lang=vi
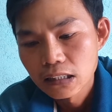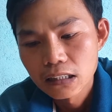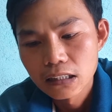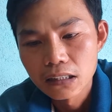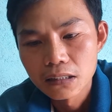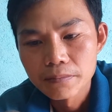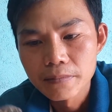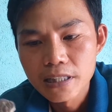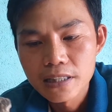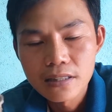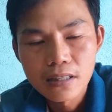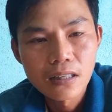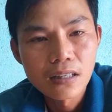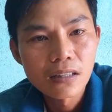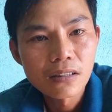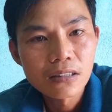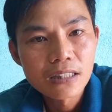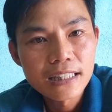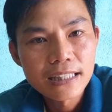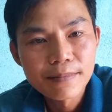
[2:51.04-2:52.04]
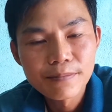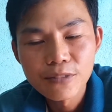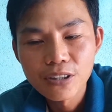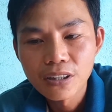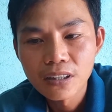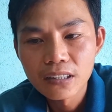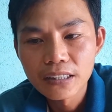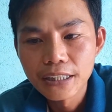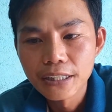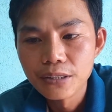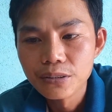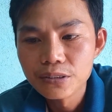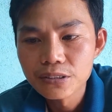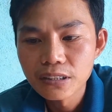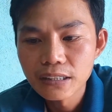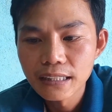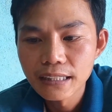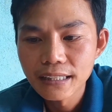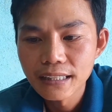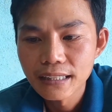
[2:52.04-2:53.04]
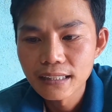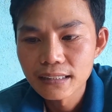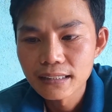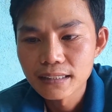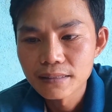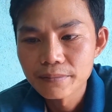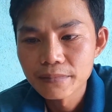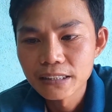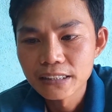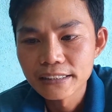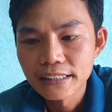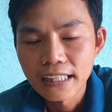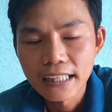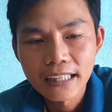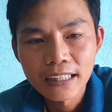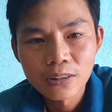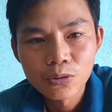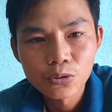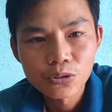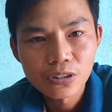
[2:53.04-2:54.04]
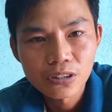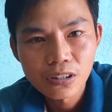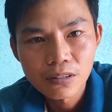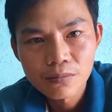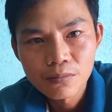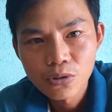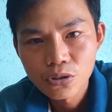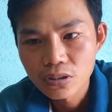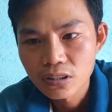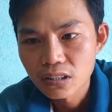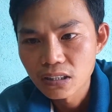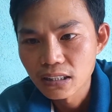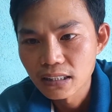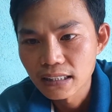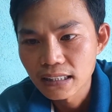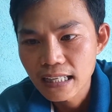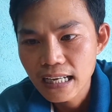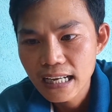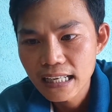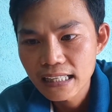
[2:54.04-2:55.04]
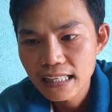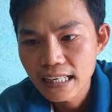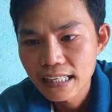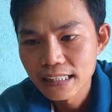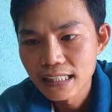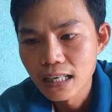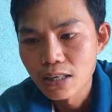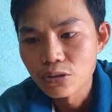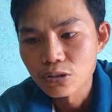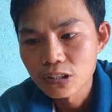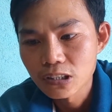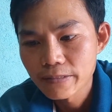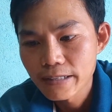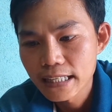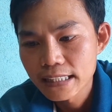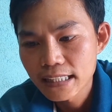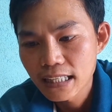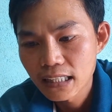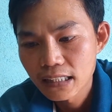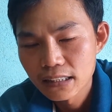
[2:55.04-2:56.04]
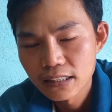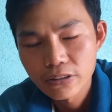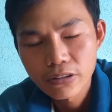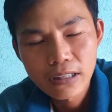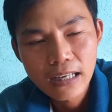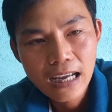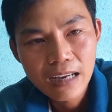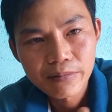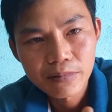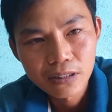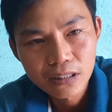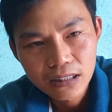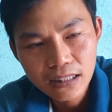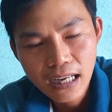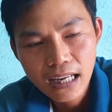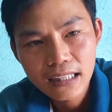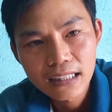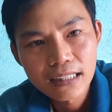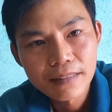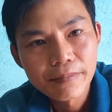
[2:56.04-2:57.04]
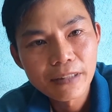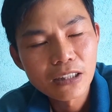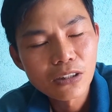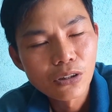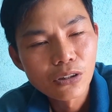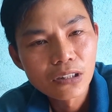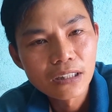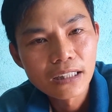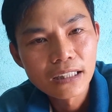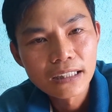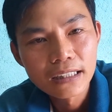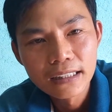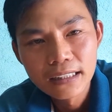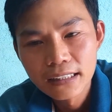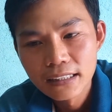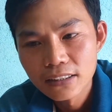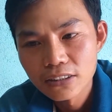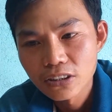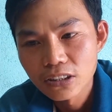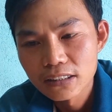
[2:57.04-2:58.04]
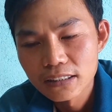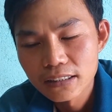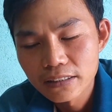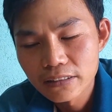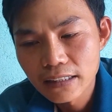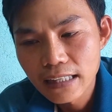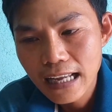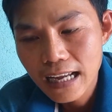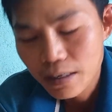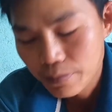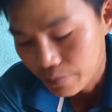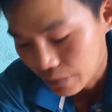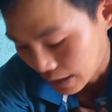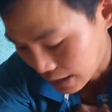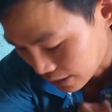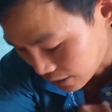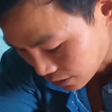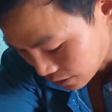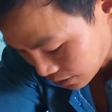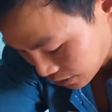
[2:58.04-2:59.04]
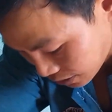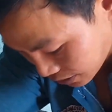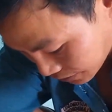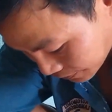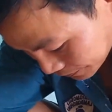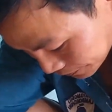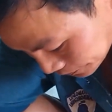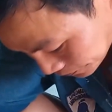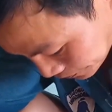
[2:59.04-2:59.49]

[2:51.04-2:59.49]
À, mình sợ con chim nó yếu cho nên là mình sẽ đút cho nó một à, hai ngày đầu các bạn nhá. Những con nào mà tự ăn thì mình thôi, còn những con nào mà nó